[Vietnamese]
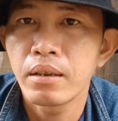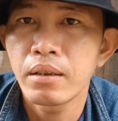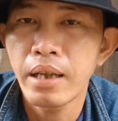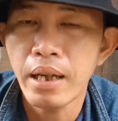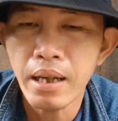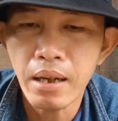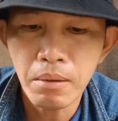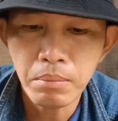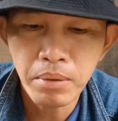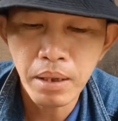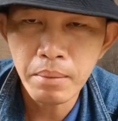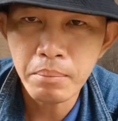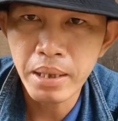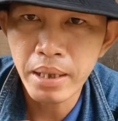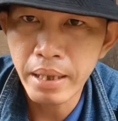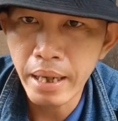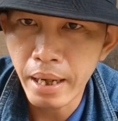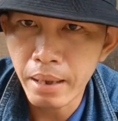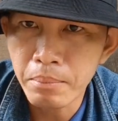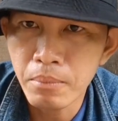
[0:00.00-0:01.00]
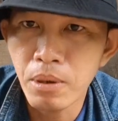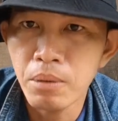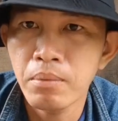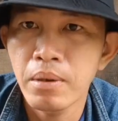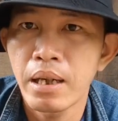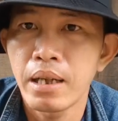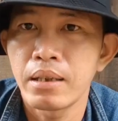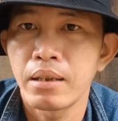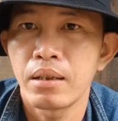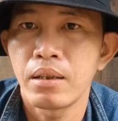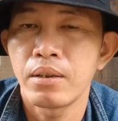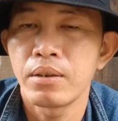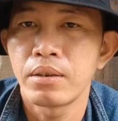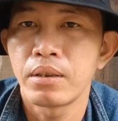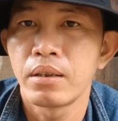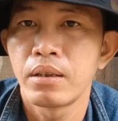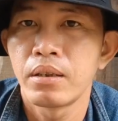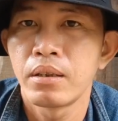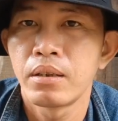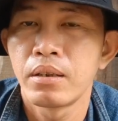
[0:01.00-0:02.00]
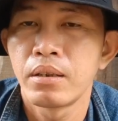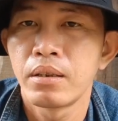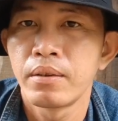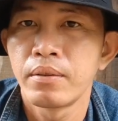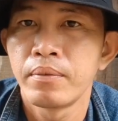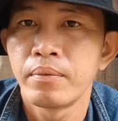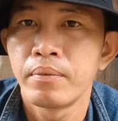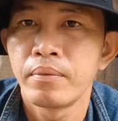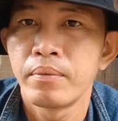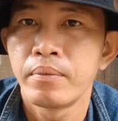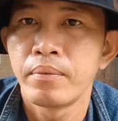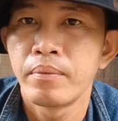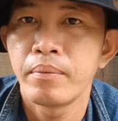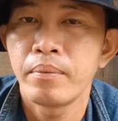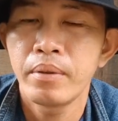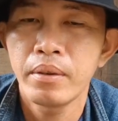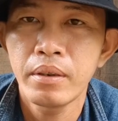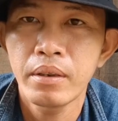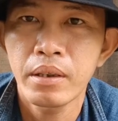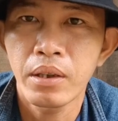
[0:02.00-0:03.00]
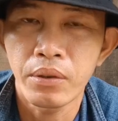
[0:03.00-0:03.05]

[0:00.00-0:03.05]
cái ông đã bị gạt một lần rồi ừ,